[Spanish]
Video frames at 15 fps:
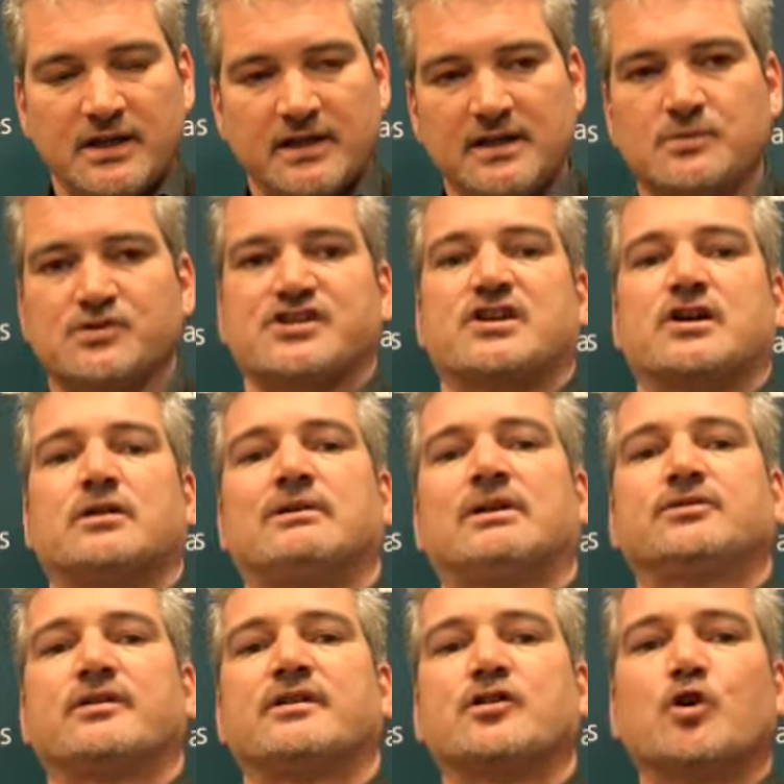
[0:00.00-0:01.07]
Y hemos estado
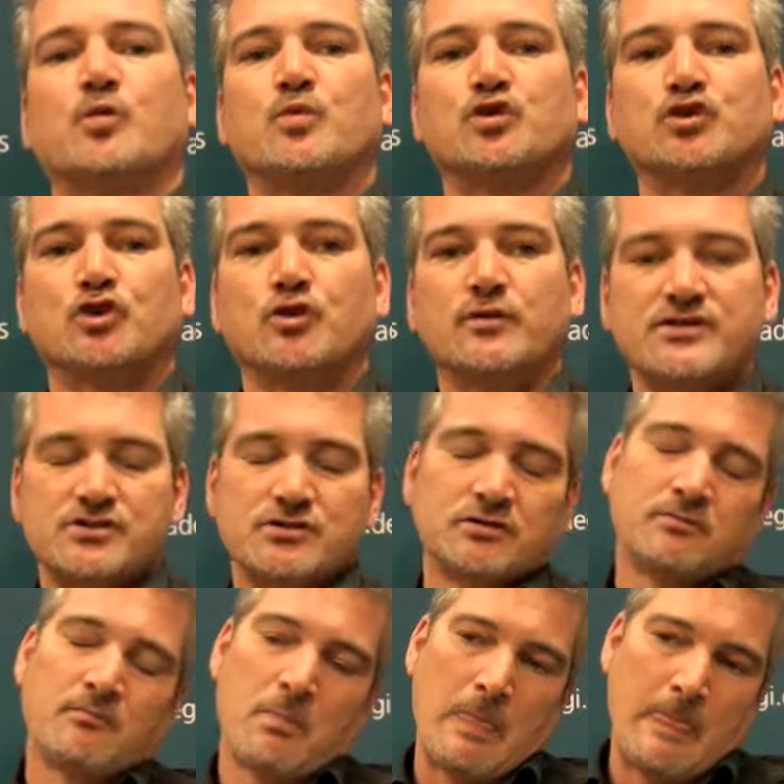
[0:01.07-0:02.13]
hablando de cómo todo eso,